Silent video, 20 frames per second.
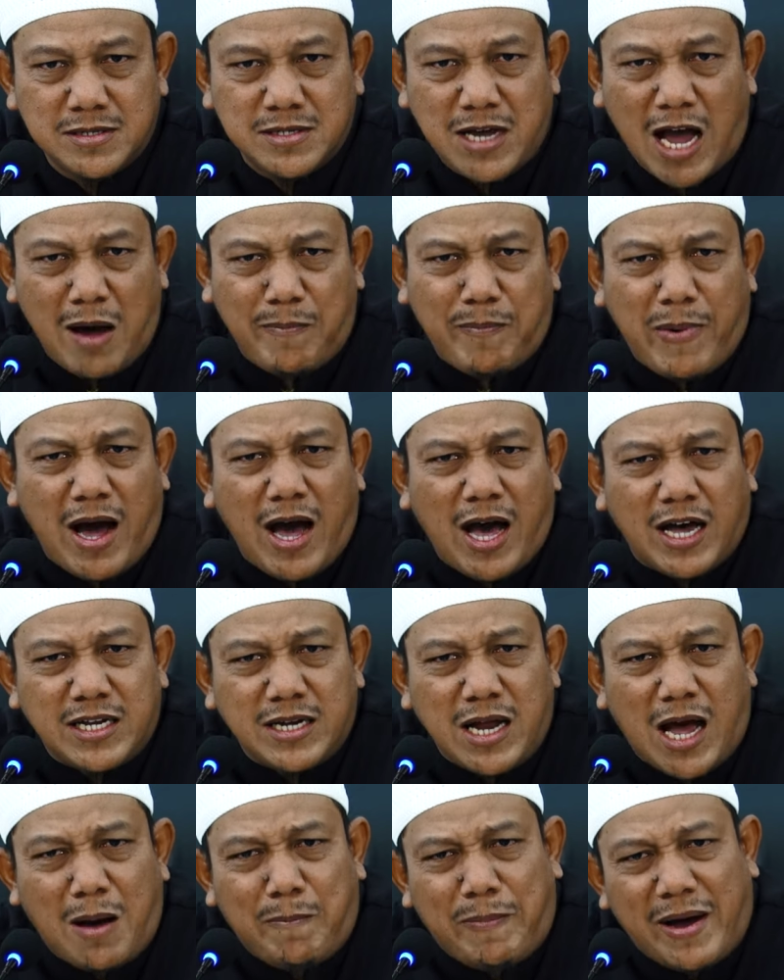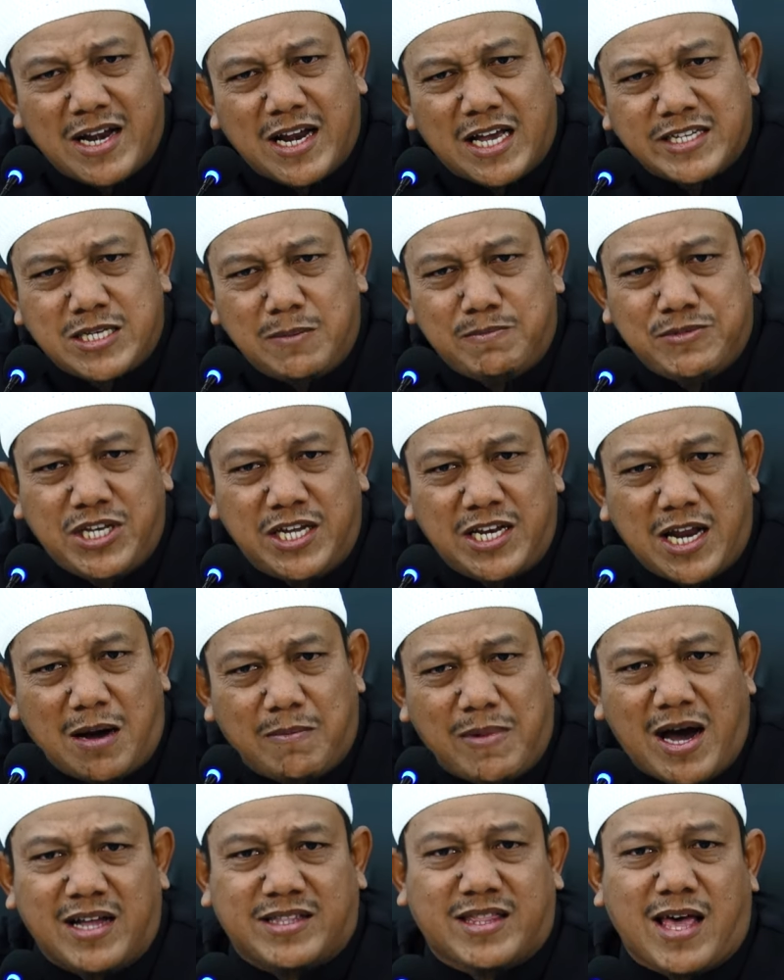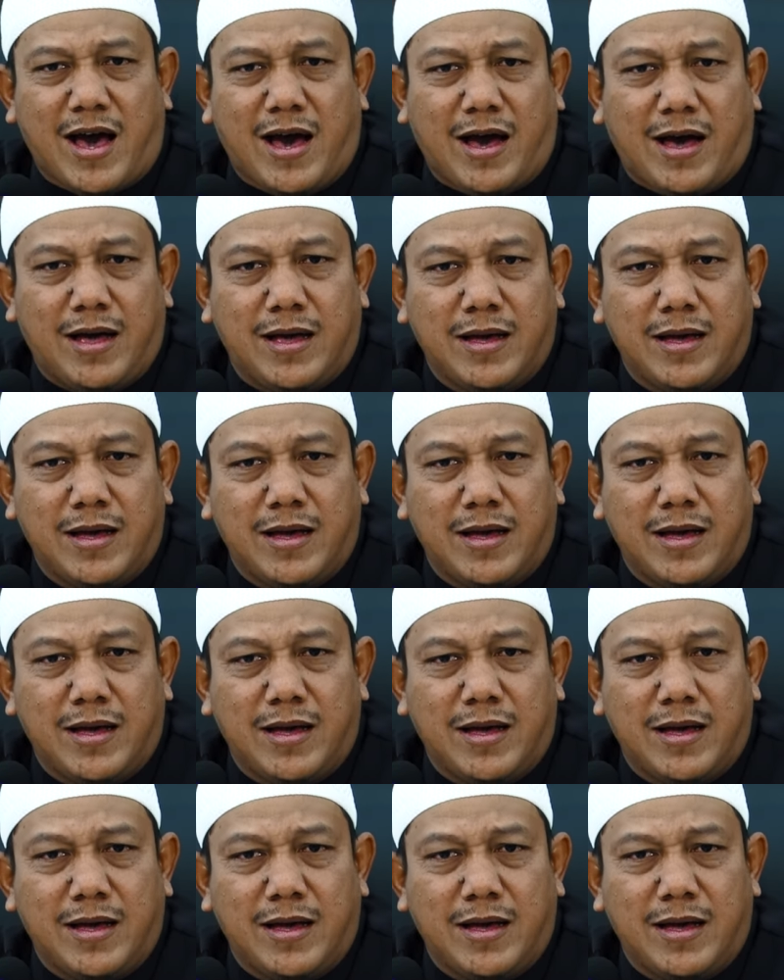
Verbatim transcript: Apa apa nasib zina mata?